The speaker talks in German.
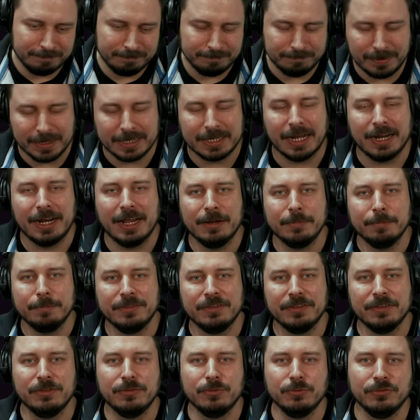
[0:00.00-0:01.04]
man kann halt ein
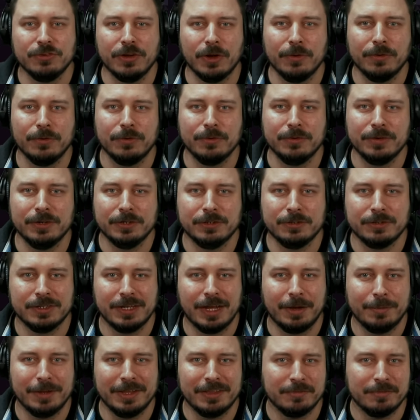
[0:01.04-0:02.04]
bisschen zuschauen und aber